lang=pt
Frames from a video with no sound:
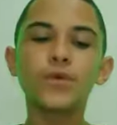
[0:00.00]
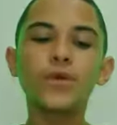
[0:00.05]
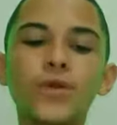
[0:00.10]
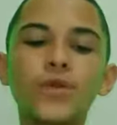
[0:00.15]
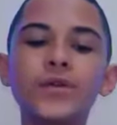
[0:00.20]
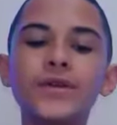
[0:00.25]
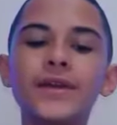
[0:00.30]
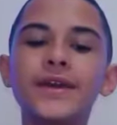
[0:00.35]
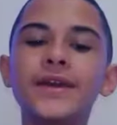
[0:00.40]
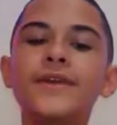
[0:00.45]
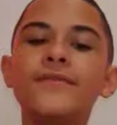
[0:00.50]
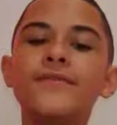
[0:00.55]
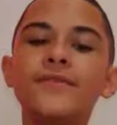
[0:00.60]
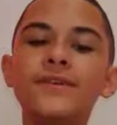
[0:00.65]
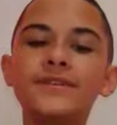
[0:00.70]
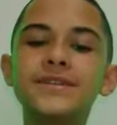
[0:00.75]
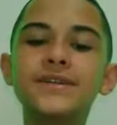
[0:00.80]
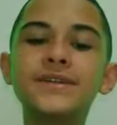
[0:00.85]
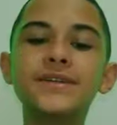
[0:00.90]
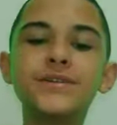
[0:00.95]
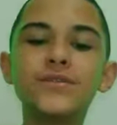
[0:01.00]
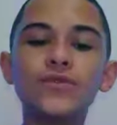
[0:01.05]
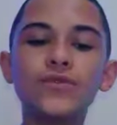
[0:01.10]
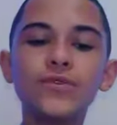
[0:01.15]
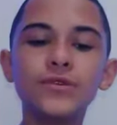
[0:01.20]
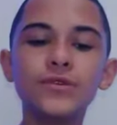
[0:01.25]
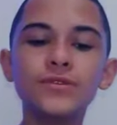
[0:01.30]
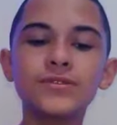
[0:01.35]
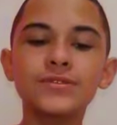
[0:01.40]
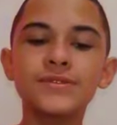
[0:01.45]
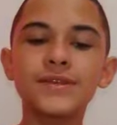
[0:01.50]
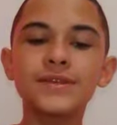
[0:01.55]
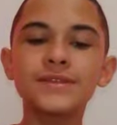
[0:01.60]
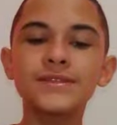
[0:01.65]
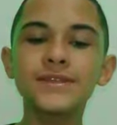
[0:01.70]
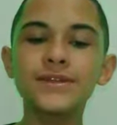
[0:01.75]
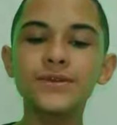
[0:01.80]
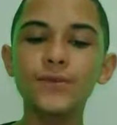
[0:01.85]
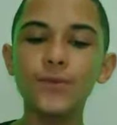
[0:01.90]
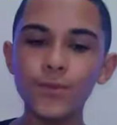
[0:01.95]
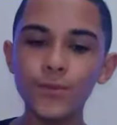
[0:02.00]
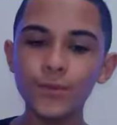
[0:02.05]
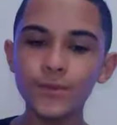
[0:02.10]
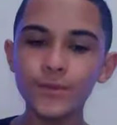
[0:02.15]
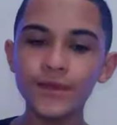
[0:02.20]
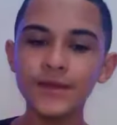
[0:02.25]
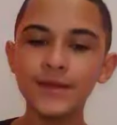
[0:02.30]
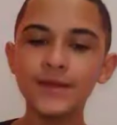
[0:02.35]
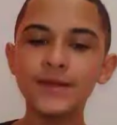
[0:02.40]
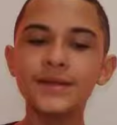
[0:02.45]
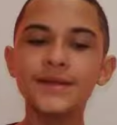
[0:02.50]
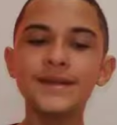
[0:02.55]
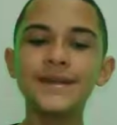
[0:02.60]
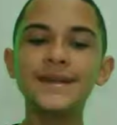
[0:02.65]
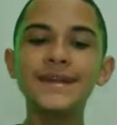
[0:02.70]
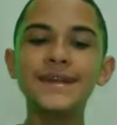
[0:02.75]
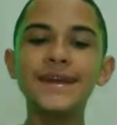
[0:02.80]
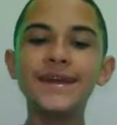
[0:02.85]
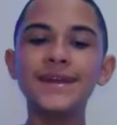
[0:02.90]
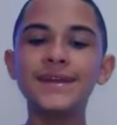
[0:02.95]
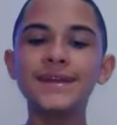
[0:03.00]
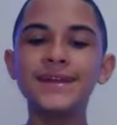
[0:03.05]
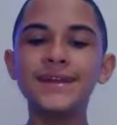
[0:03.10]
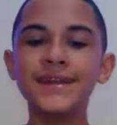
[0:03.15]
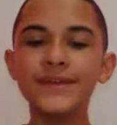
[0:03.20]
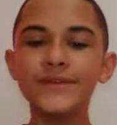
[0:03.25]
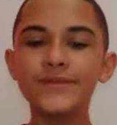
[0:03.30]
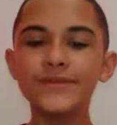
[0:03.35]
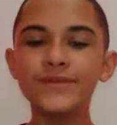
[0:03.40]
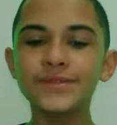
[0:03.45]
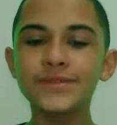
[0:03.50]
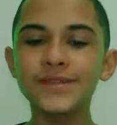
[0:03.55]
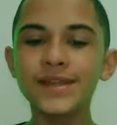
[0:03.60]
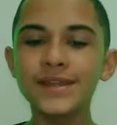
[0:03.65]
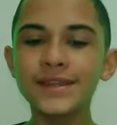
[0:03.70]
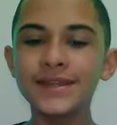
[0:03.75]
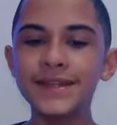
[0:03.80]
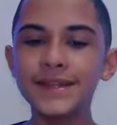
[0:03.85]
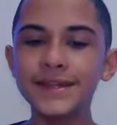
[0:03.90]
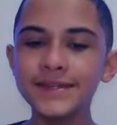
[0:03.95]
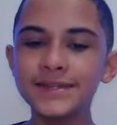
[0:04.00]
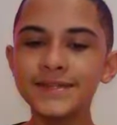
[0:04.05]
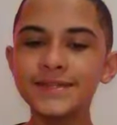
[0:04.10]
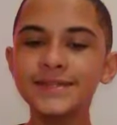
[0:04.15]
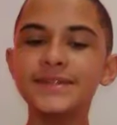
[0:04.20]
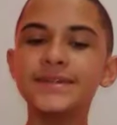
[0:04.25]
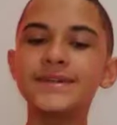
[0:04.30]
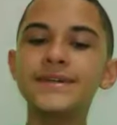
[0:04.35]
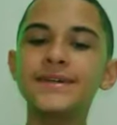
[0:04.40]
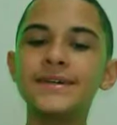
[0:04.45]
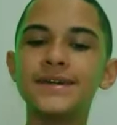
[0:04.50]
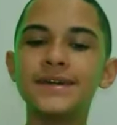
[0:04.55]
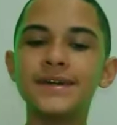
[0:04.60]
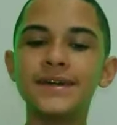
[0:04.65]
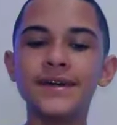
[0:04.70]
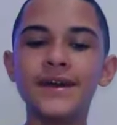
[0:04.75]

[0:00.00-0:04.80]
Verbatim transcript: Coloquei fazer cursos na segunda, ler livros na terça,